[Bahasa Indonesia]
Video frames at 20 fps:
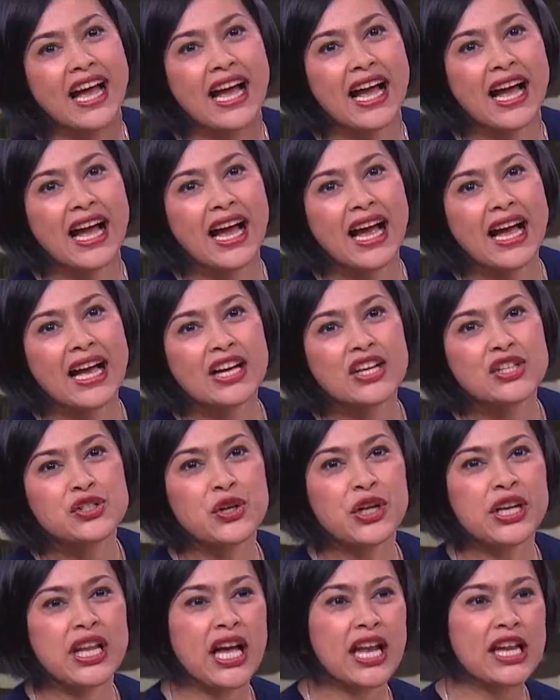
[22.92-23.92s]
ya?
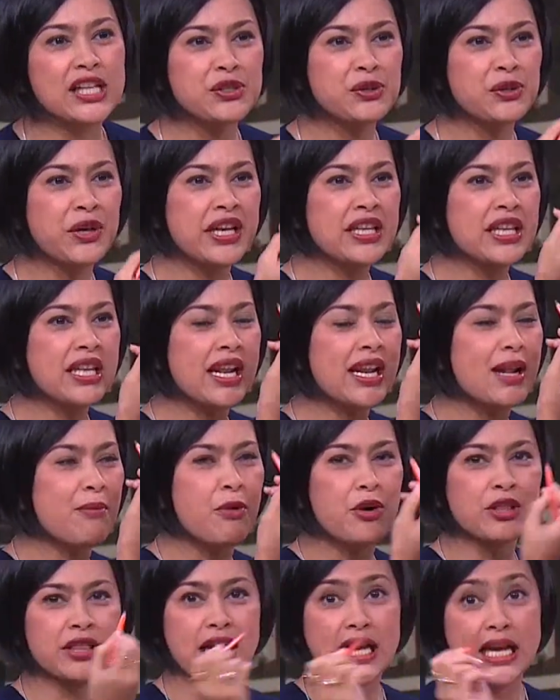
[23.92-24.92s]
Soalnya alisku kayaknya rada
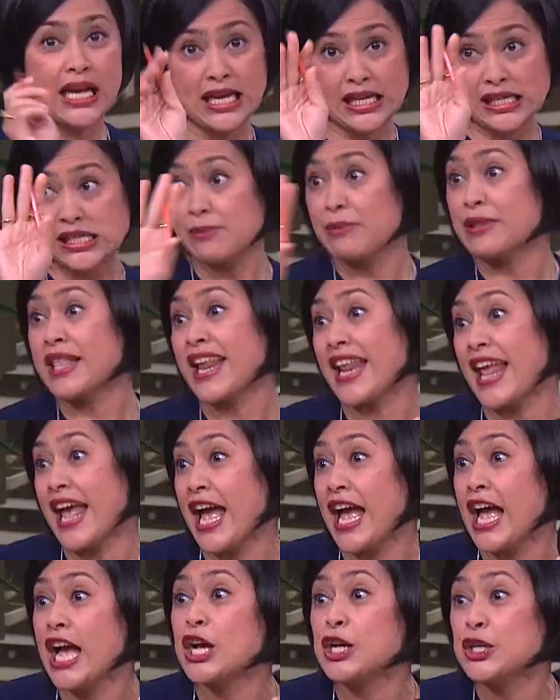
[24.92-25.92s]
botak. Sebentar
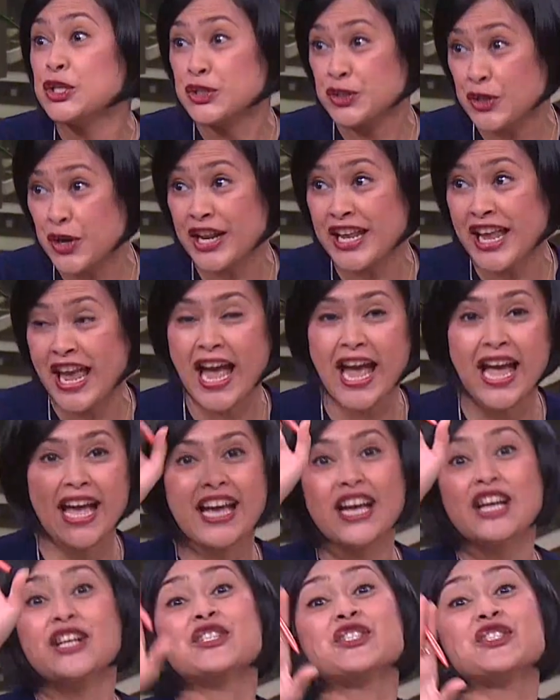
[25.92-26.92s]
ya, sorry ya,
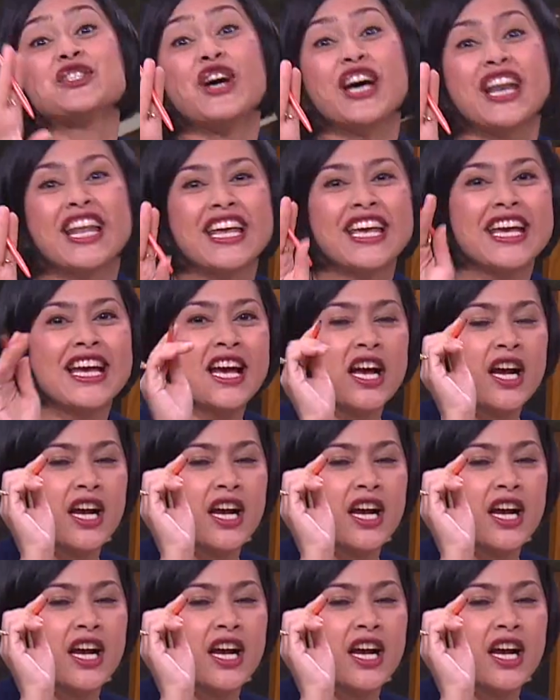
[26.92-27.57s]
sorry.